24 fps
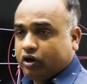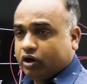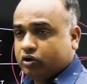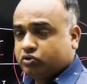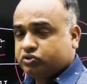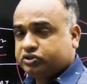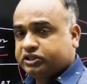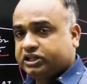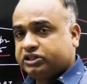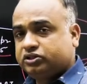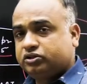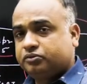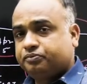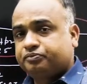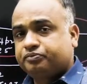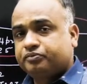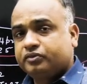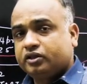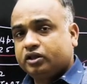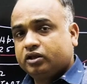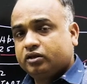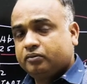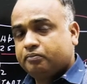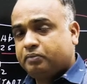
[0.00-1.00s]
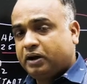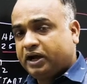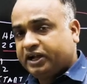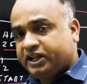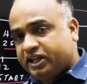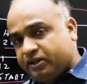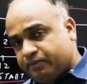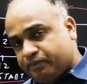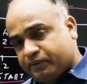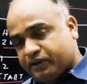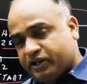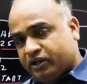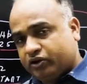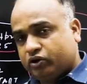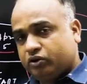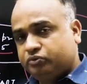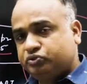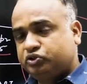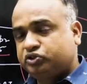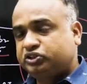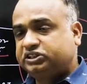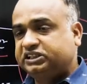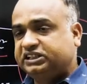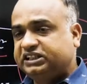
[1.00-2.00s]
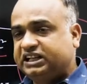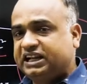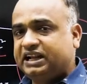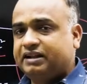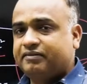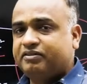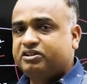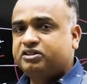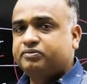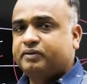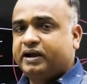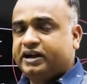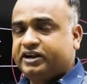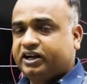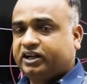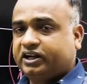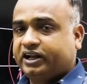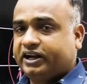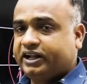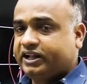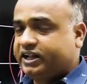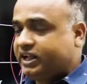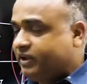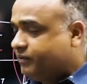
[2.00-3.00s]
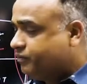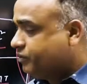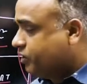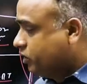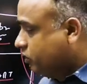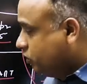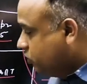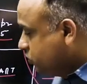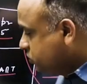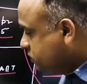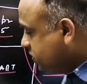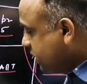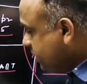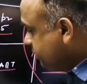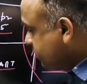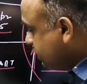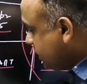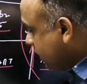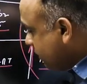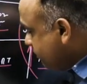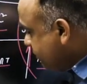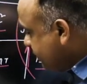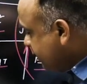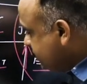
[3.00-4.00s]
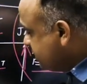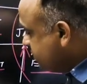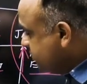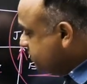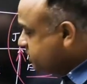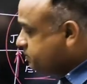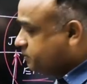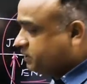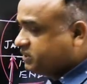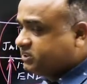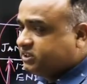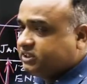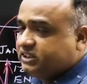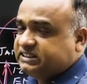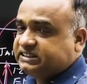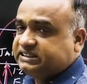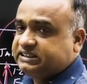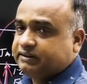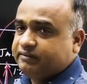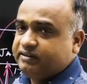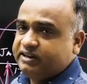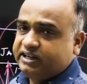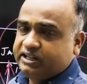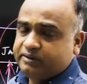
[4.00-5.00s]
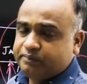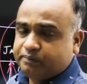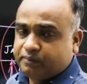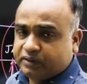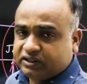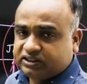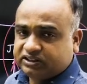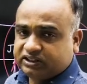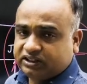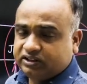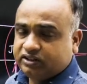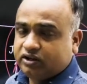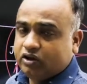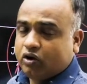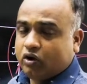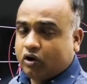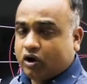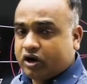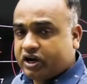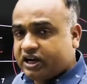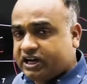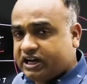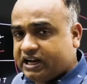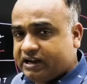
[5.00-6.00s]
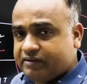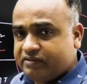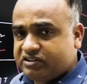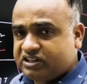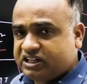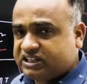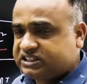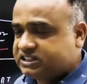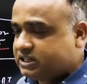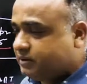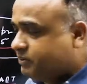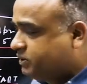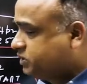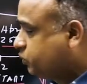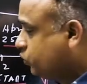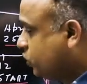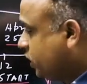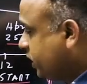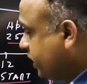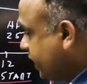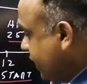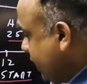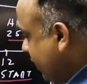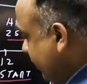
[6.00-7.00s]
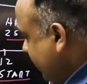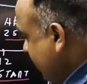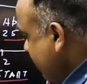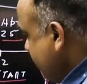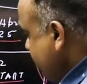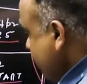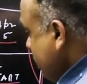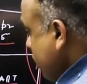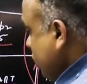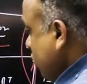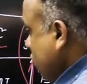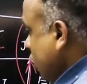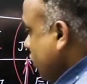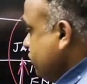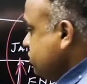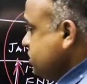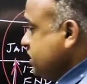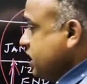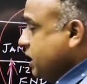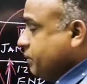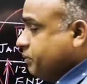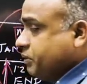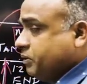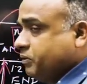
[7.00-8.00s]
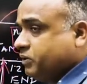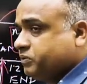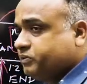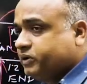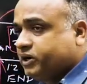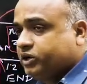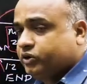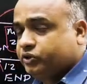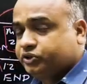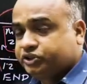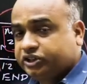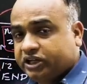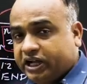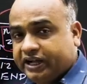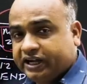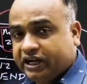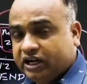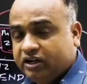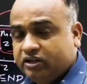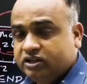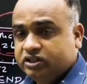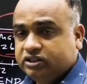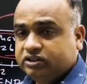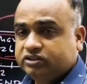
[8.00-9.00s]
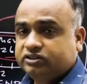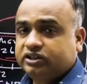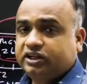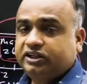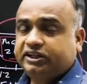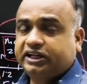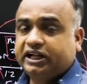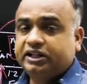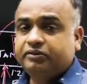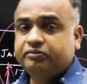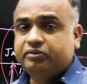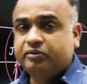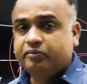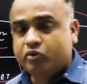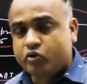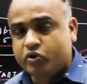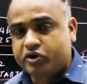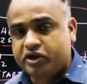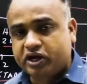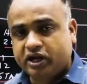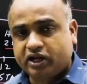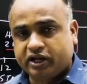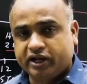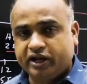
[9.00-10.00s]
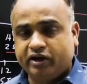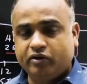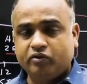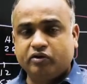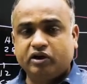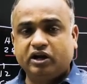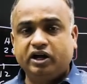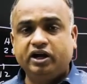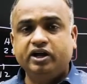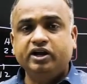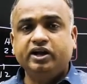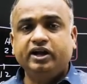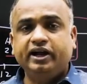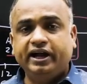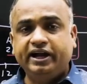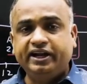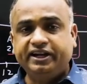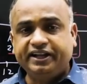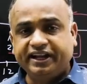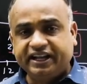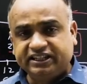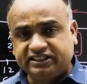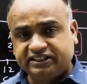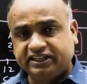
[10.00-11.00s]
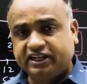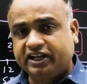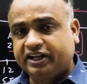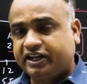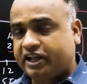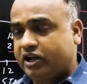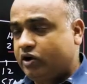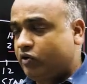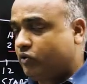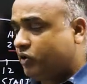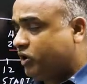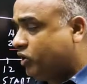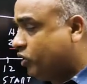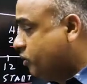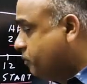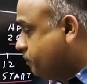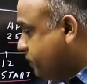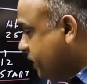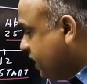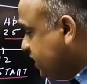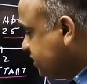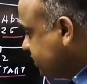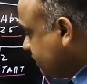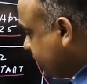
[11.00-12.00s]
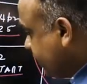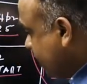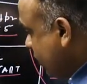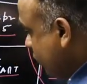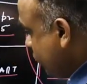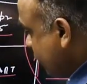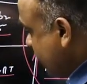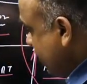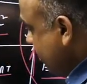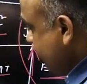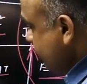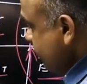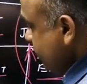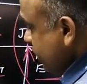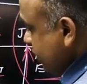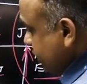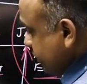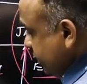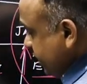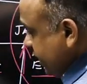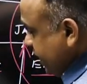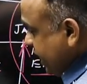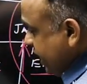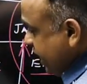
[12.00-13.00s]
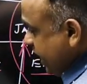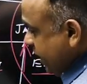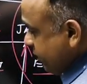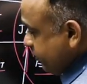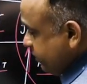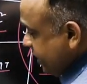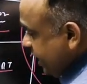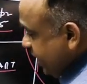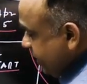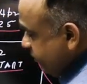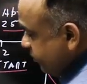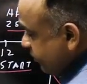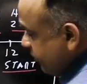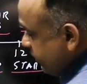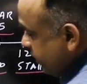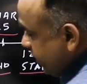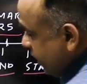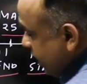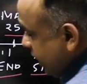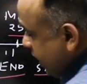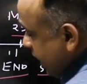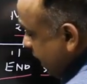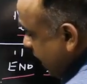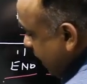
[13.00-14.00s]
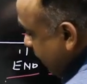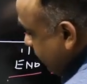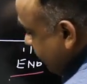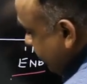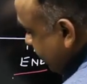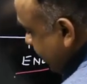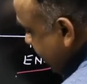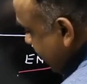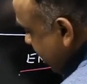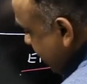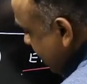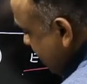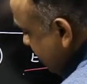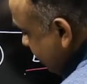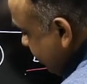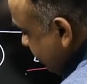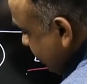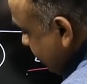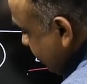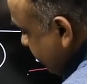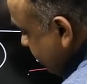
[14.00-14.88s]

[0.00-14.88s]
और उसकी जो बाकी पीयर ग्रुप जो सीधे इलेवंथ में एंटर करेंगे उसके कंपैरिजन में इस बच्चे ने 70 परसेंट ऑलरेडी इलेवंथ का सिलेबस पूरा किया हुआ है ऑब्वियसली आपका बहुत बड़ा क्वेश्चन आएगा सर टेंथ में बोर्ड का क्या होगा एन का क्या होगा ओलंपियाड का क्या हो गया देखिए हमने अप्रैल